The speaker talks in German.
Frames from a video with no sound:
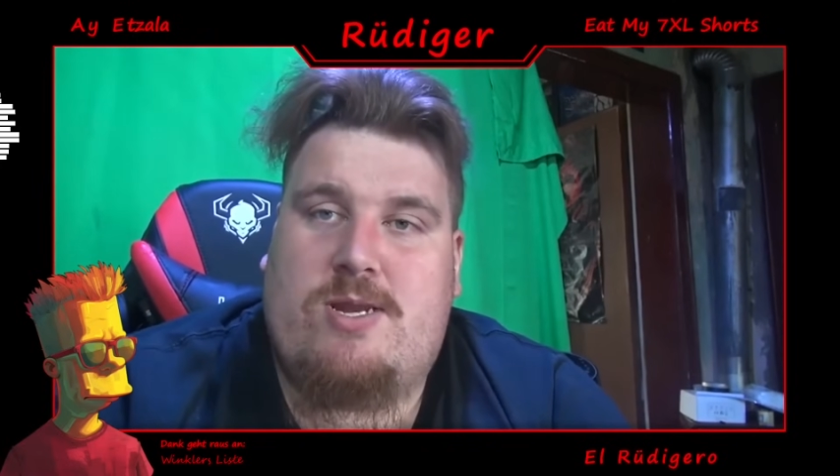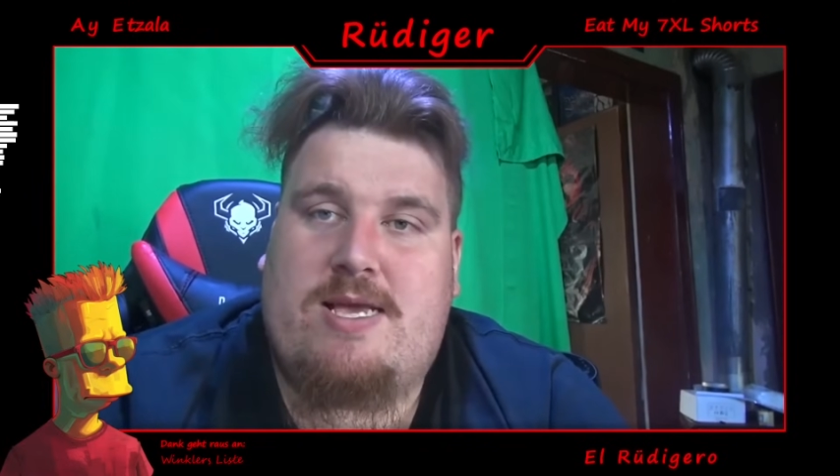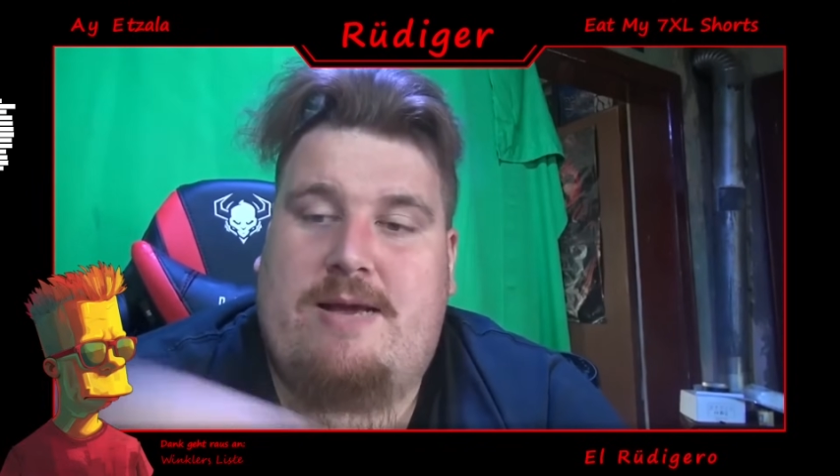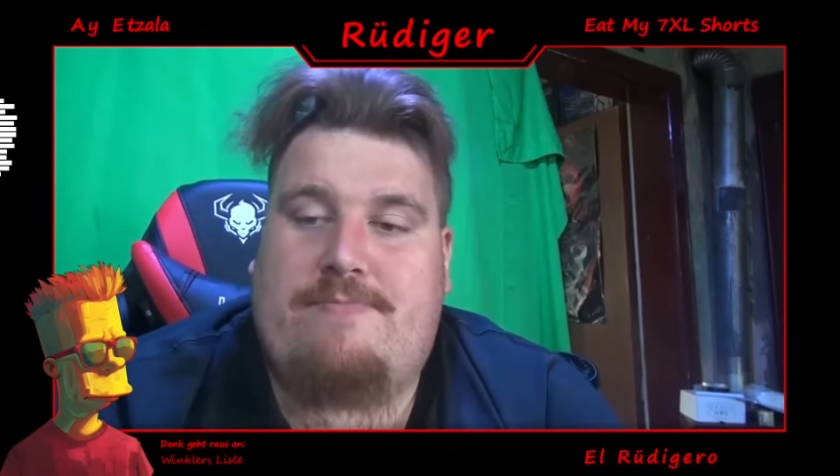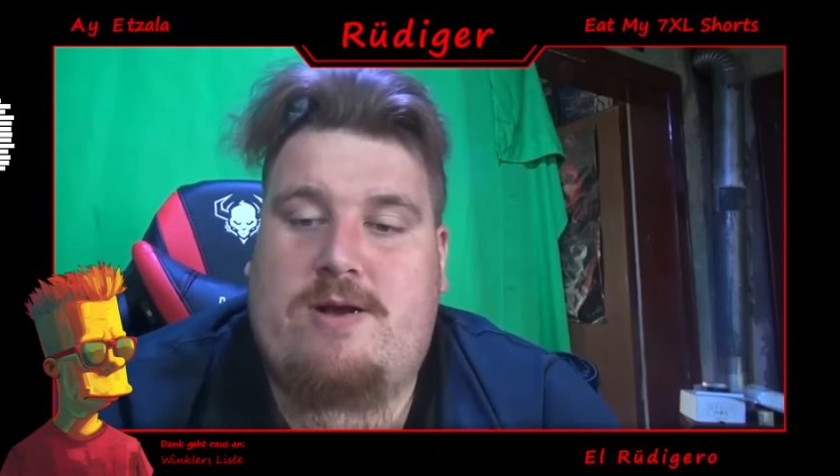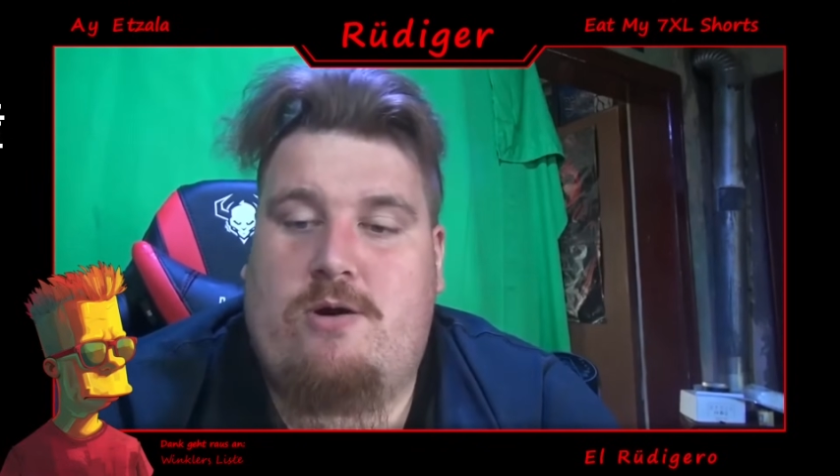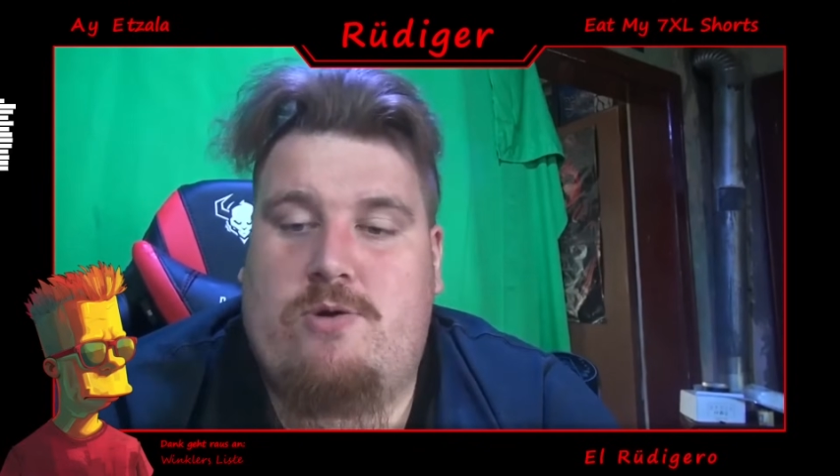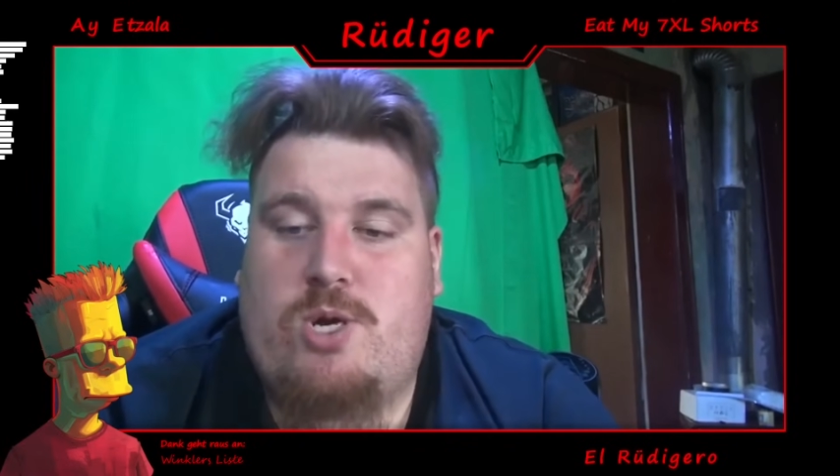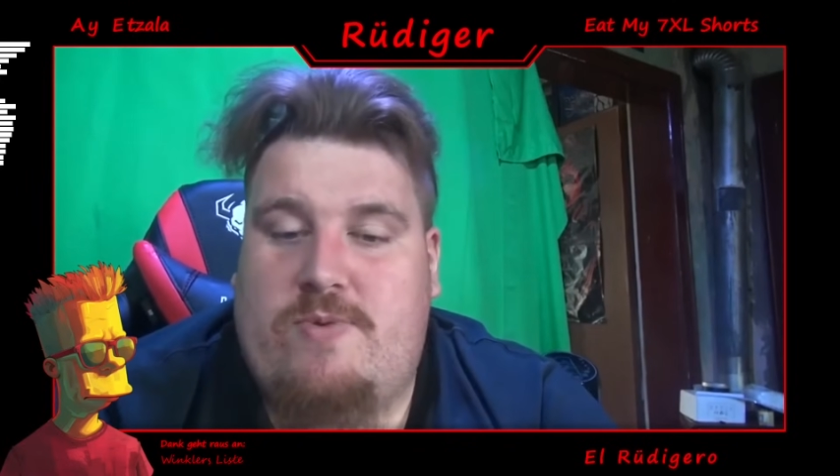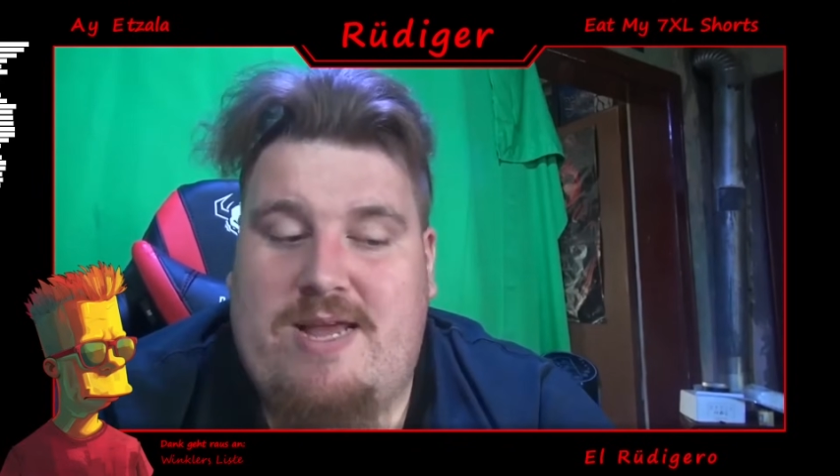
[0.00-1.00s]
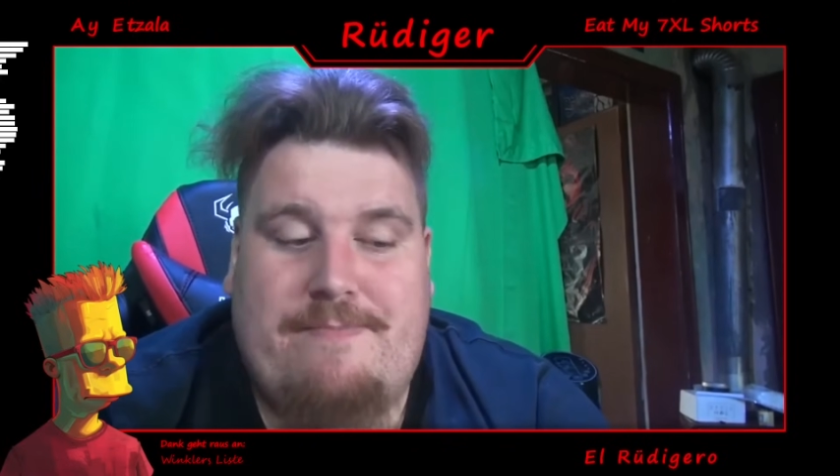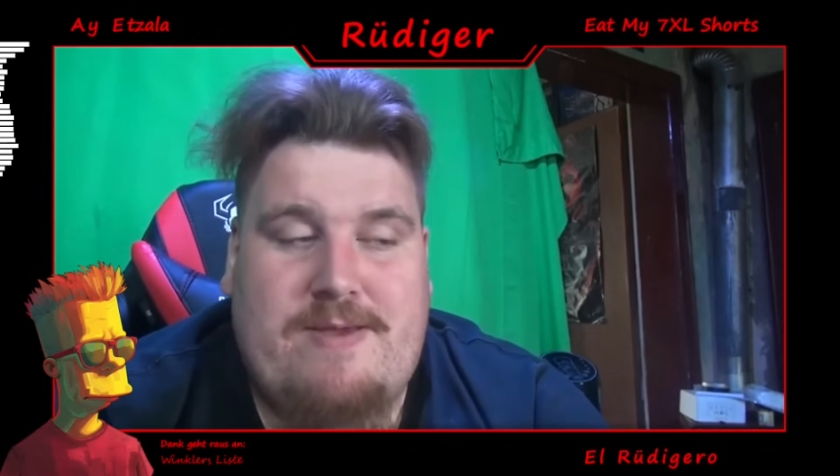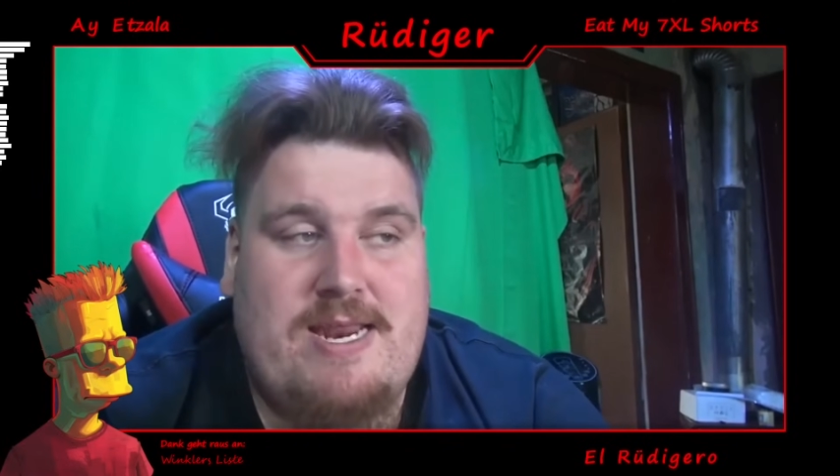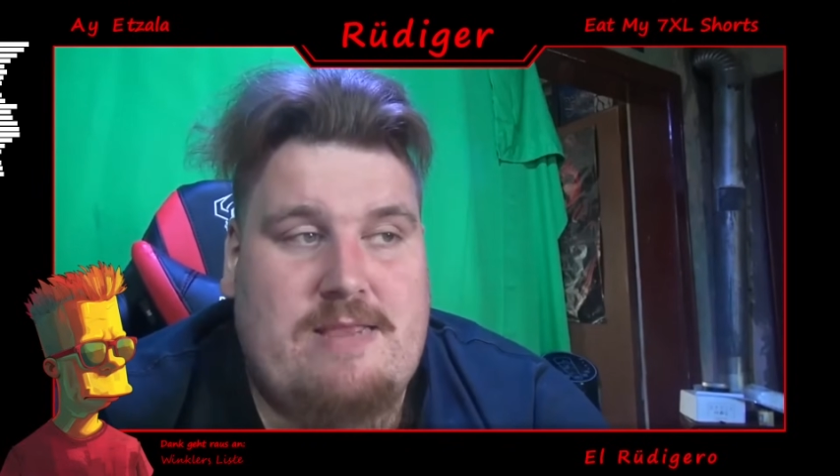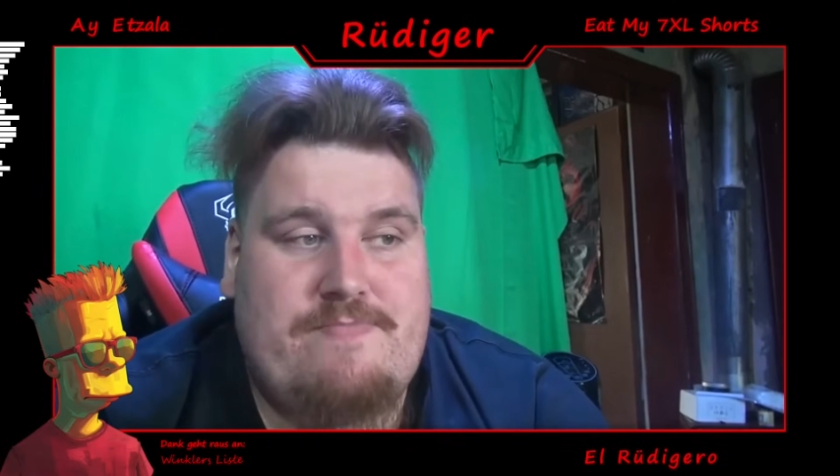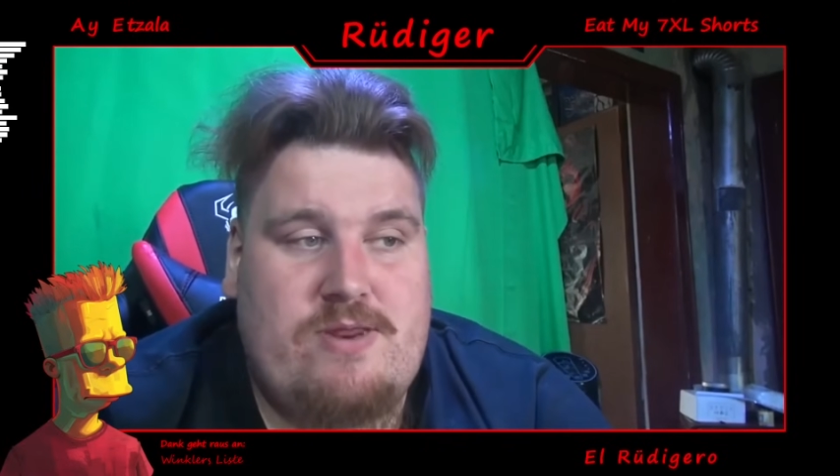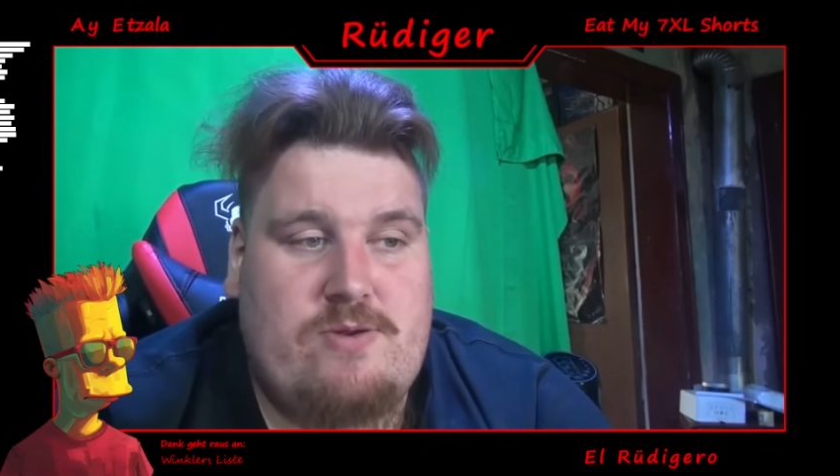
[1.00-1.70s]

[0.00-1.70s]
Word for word: lange abkauen und schon wieder abgelenkt bin